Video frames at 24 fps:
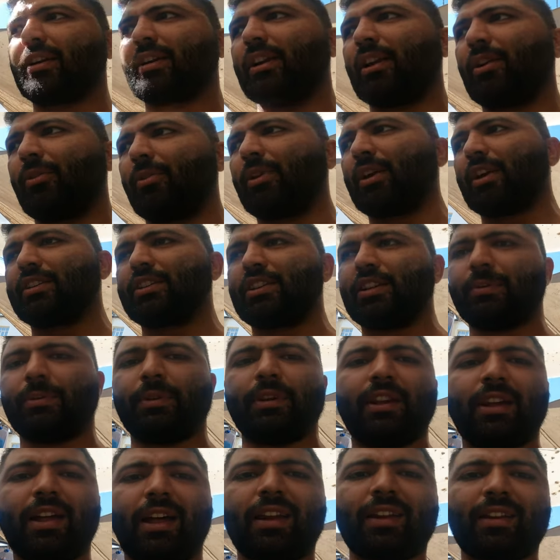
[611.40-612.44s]
है ना वैसी
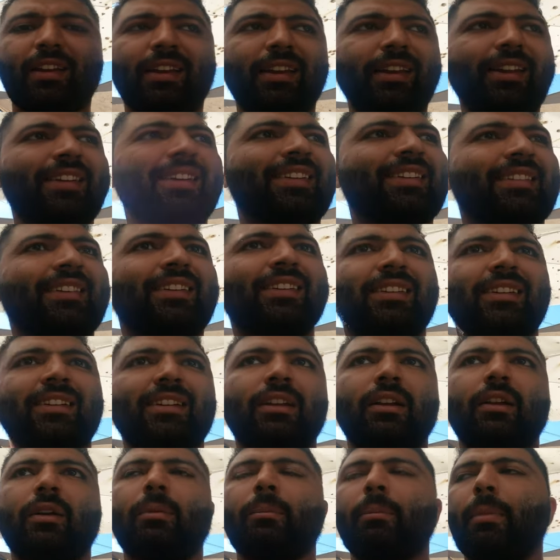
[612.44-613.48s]
फील आ रही है
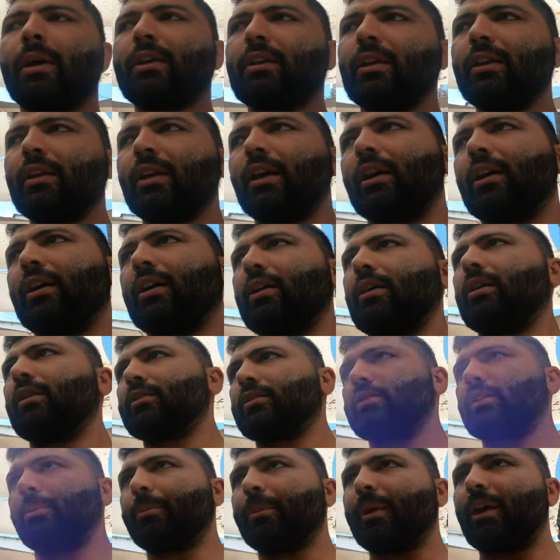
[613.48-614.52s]
बाकी यहाँ
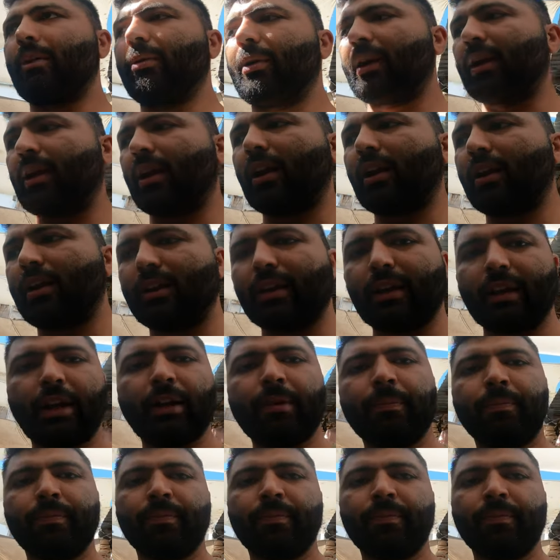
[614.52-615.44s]
स्मेल वगैरह नहीं है